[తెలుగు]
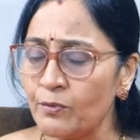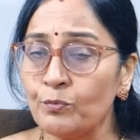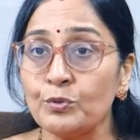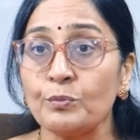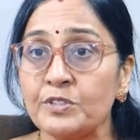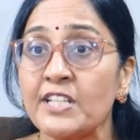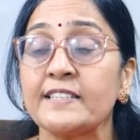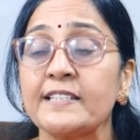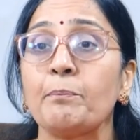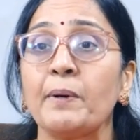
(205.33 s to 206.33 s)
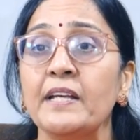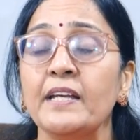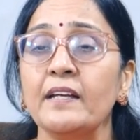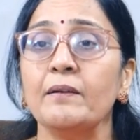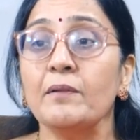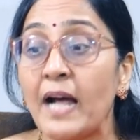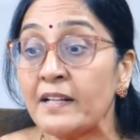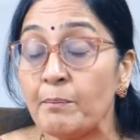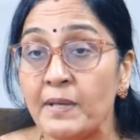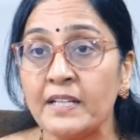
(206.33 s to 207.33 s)
నువ్వు చేసే పని
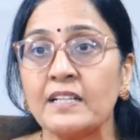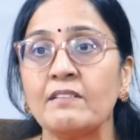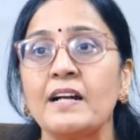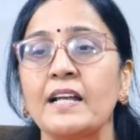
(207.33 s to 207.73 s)
అది మిగతా